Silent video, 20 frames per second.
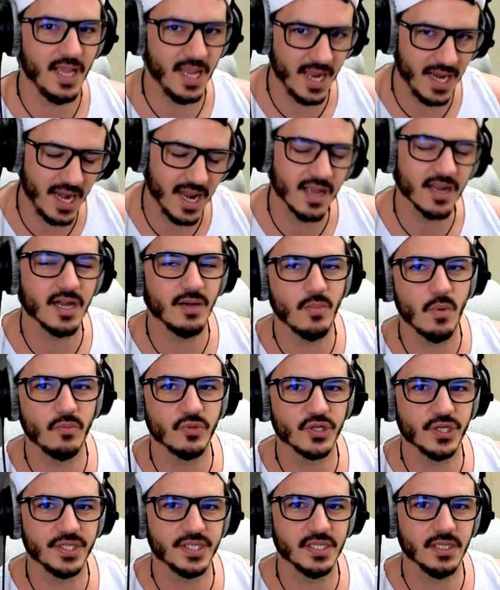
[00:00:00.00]
elle l'a quand même
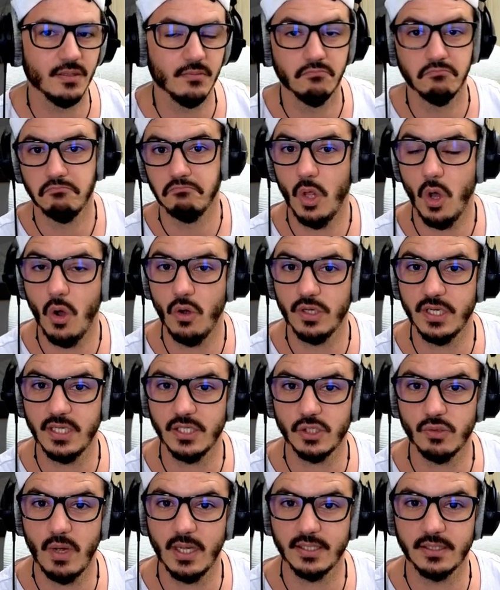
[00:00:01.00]
chassé. Ok,
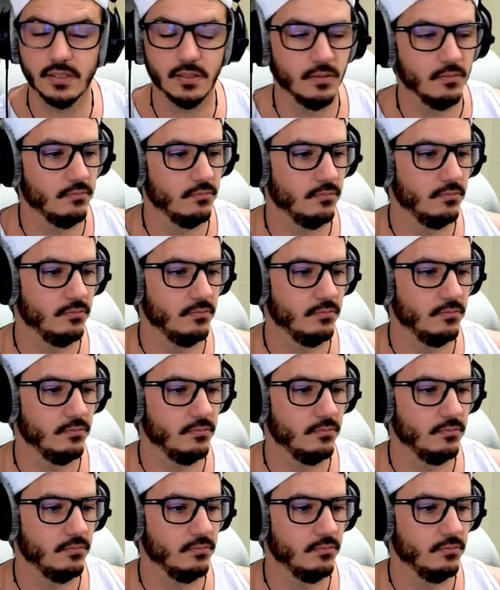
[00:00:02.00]
soit